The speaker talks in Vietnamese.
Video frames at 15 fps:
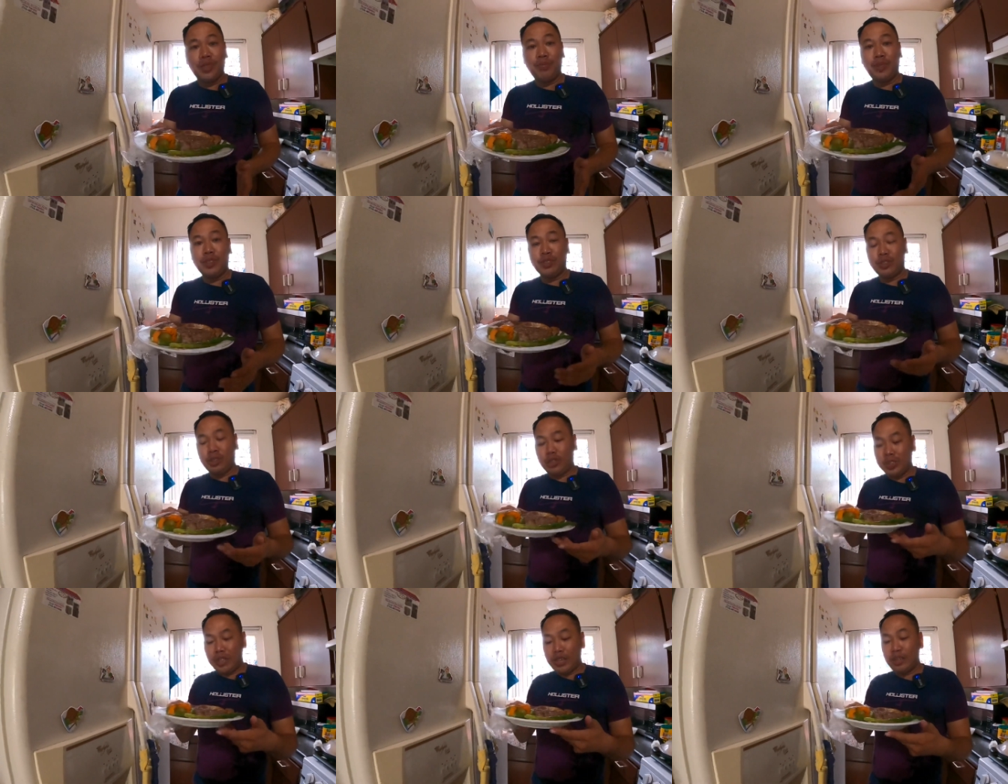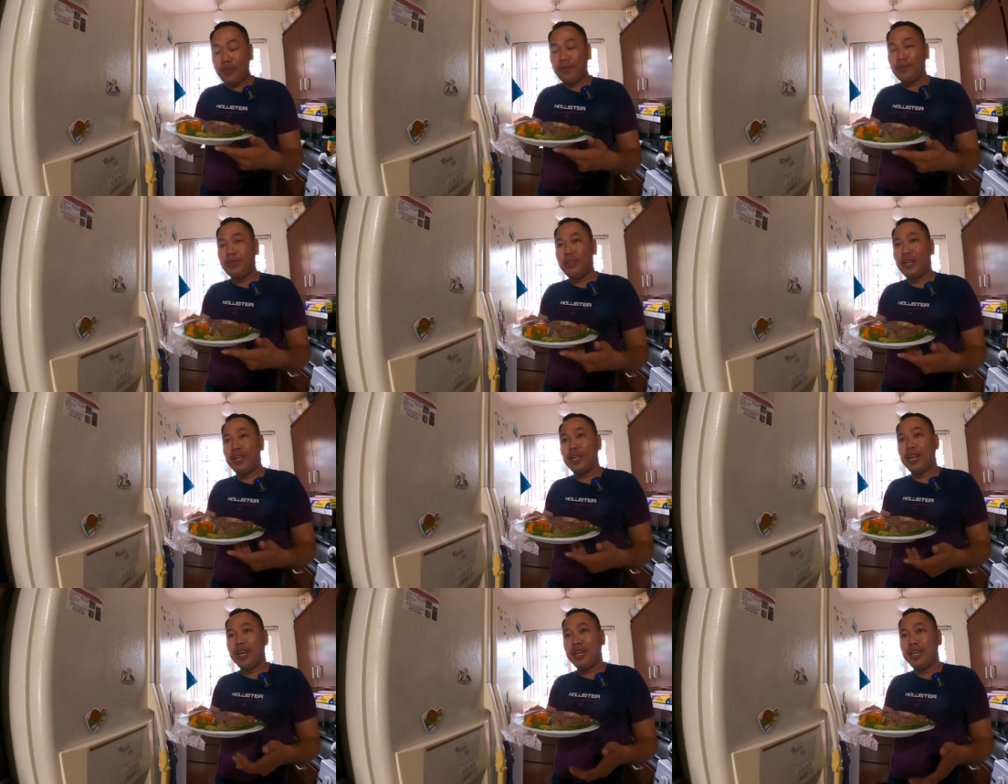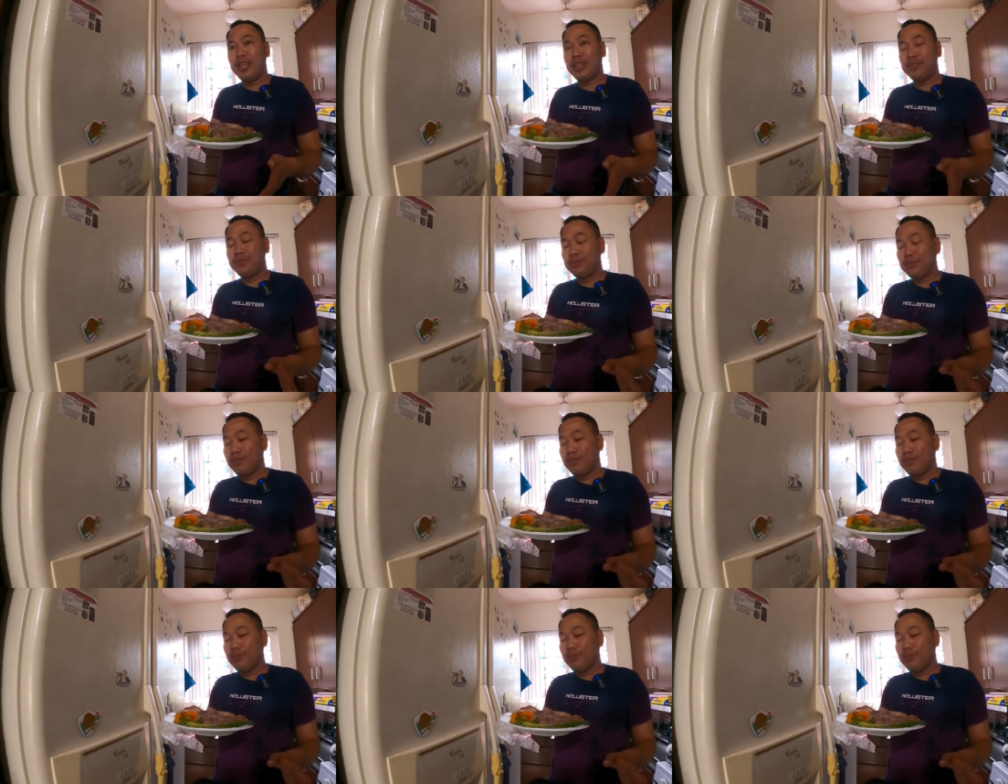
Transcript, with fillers: mình so sánh với lại cái à,